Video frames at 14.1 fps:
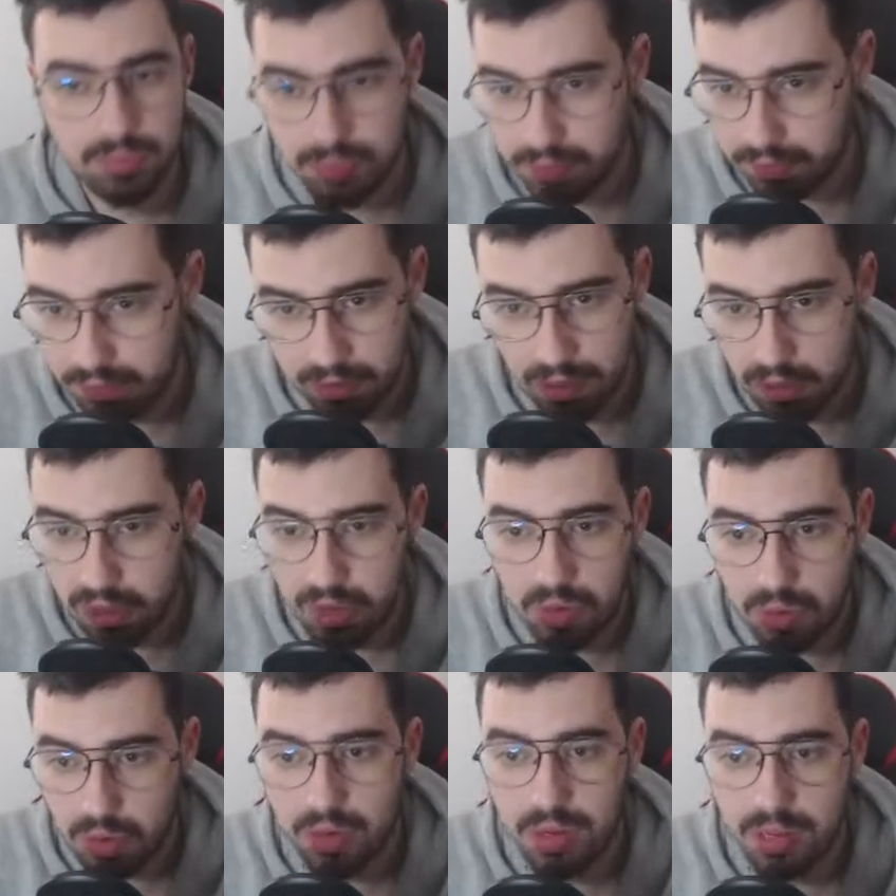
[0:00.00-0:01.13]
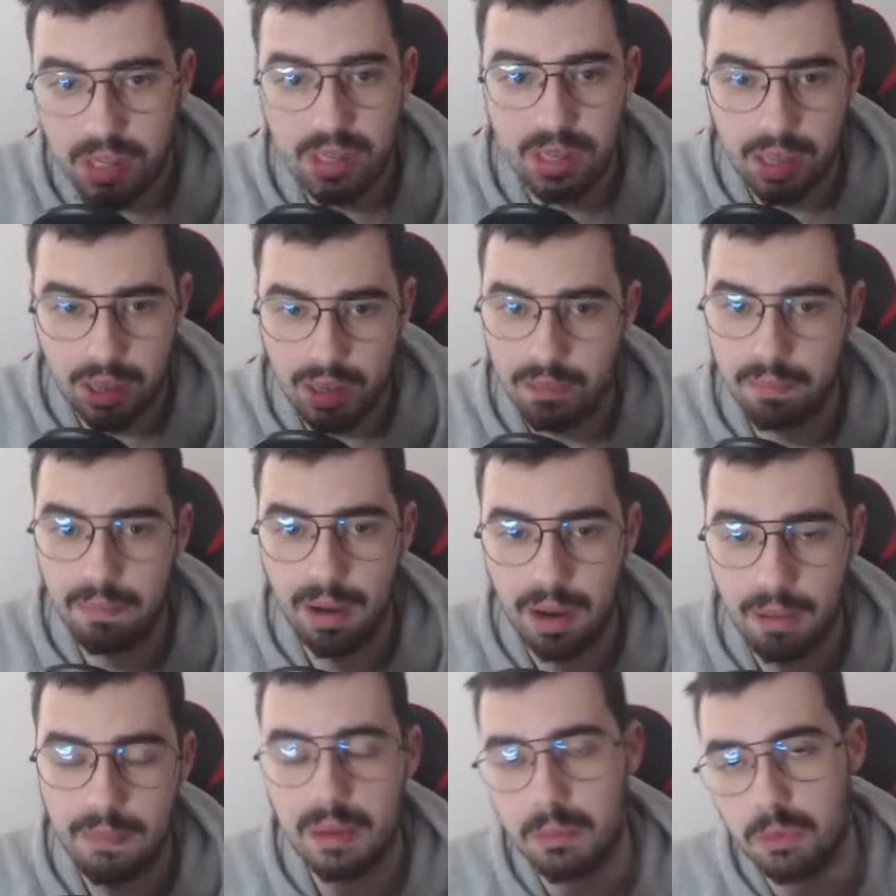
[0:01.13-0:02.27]
ya os digo yo que, va a
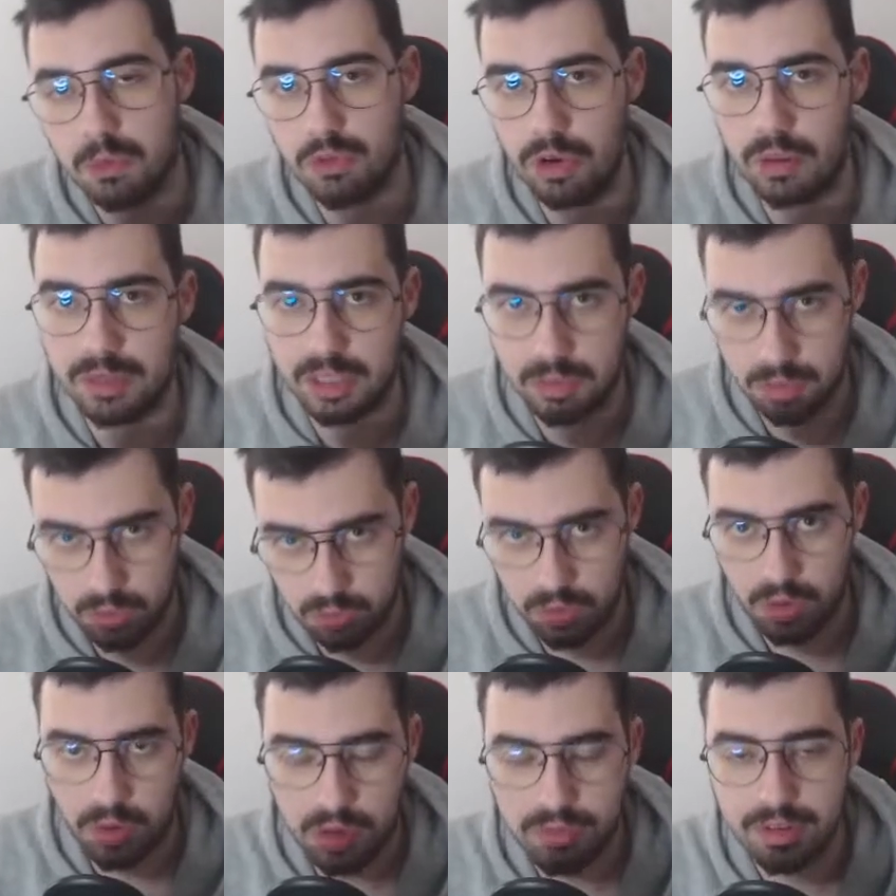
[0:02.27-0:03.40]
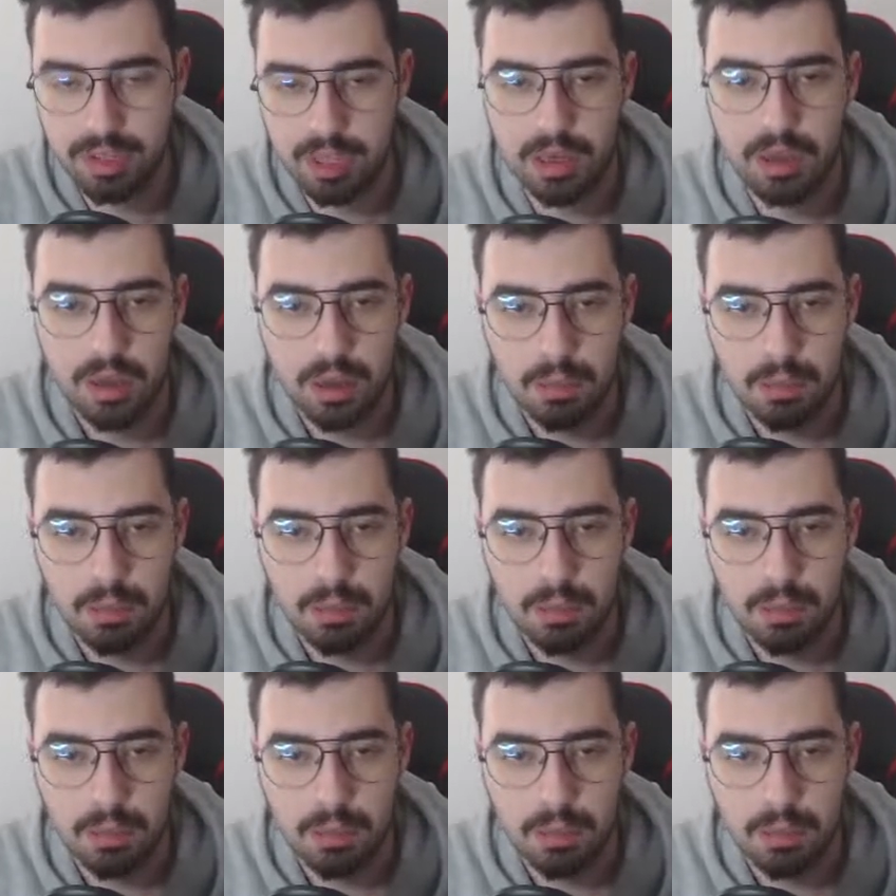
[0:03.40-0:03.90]
cambiar mucho la percepción de los NFTs,